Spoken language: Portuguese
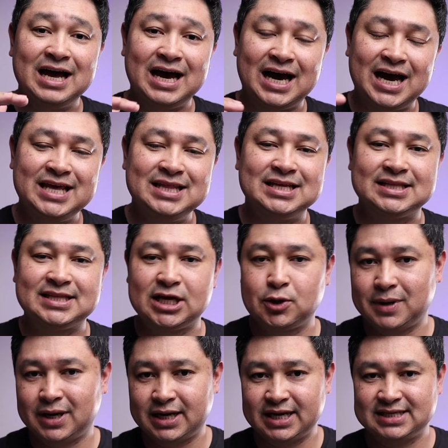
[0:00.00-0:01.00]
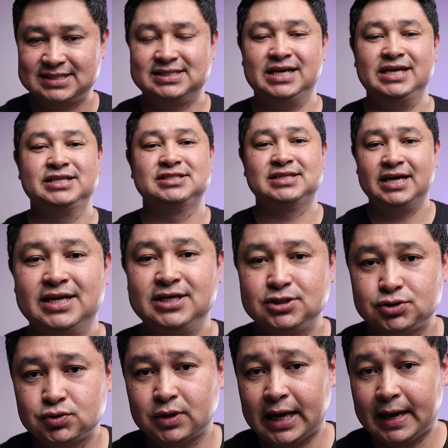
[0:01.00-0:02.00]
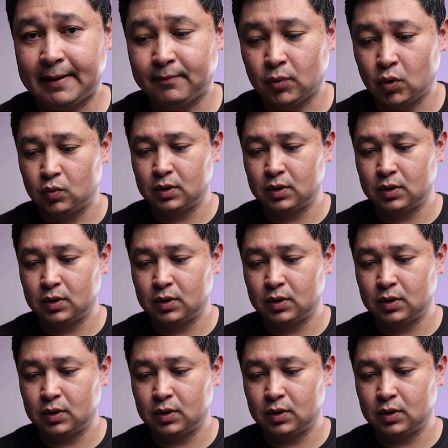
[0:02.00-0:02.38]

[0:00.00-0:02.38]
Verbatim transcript: ainda está numa crescente, tá? Isso é bom,